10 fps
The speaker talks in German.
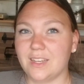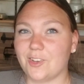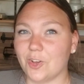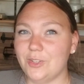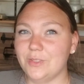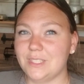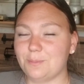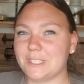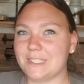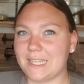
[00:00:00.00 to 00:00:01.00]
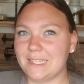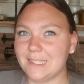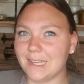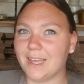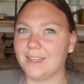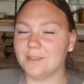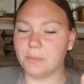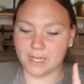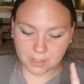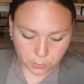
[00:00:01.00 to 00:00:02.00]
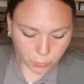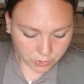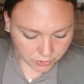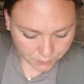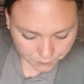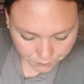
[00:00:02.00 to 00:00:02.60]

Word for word: 79 Cent gerade im Angebot